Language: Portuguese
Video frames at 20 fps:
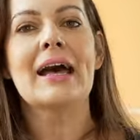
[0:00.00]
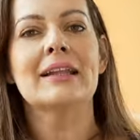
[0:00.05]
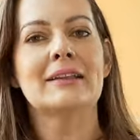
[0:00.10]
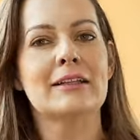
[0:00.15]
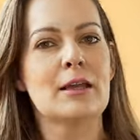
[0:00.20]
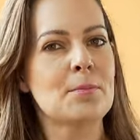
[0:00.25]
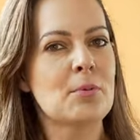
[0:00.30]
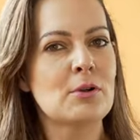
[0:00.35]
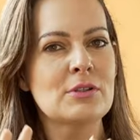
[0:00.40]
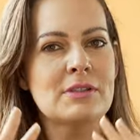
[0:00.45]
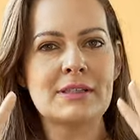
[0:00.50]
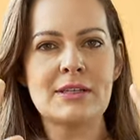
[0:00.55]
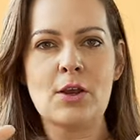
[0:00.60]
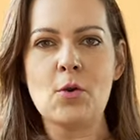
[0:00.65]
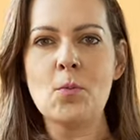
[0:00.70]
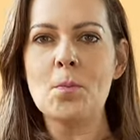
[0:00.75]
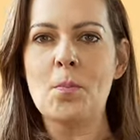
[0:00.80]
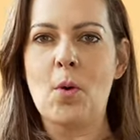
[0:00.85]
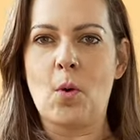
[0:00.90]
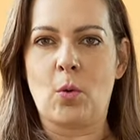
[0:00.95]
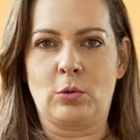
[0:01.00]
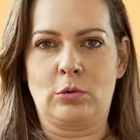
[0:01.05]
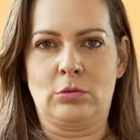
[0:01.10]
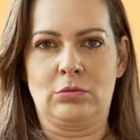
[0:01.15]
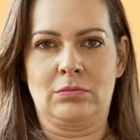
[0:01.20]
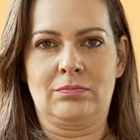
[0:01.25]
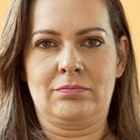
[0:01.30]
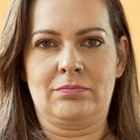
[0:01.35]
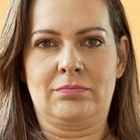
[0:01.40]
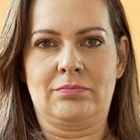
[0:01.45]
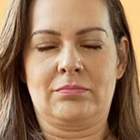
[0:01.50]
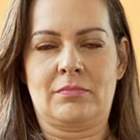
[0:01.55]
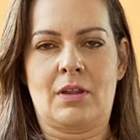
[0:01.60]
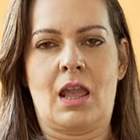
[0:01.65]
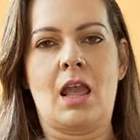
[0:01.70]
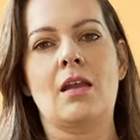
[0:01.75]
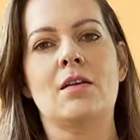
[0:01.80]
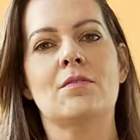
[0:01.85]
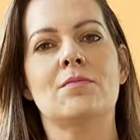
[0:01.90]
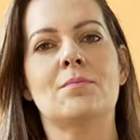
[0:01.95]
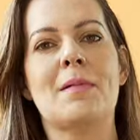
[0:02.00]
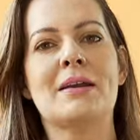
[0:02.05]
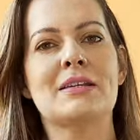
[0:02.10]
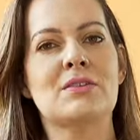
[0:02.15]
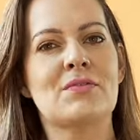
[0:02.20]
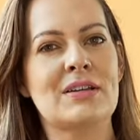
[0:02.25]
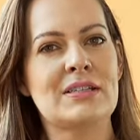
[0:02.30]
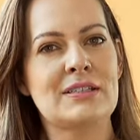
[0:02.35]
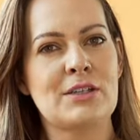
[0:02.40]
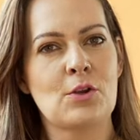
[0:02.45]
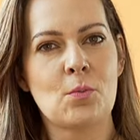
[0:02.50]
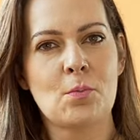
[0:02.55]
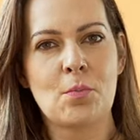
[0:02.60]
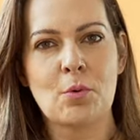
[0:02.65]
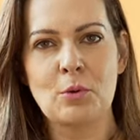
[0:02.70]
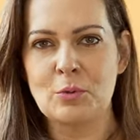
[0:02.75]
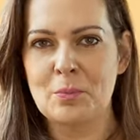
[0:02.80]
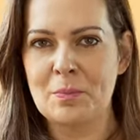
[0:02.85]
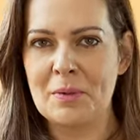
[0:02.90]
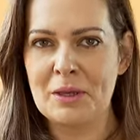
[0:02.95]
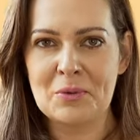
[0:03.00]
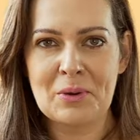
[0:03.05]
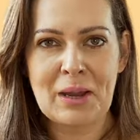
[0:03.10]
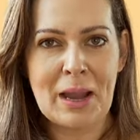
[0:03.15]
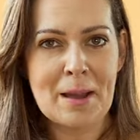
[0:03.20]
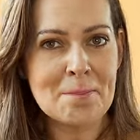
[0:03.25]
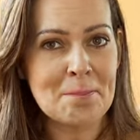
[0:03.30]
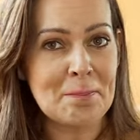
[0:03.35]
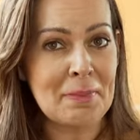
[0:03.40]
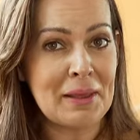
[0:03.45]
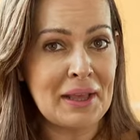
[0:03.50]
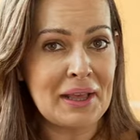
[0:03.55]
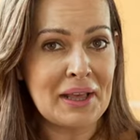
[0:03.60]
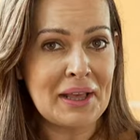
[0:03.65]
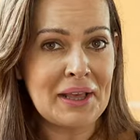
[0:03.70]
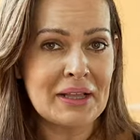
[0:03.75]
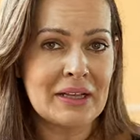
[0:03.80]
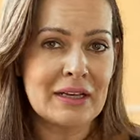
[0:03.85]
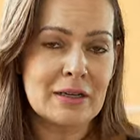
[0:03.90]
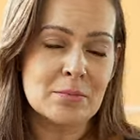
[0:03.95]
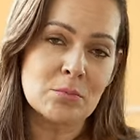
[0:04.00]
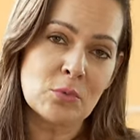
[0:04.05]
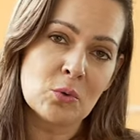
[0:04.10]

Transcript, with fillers: Até pode ser um bolo, mas vai ser um bolo meio capenga,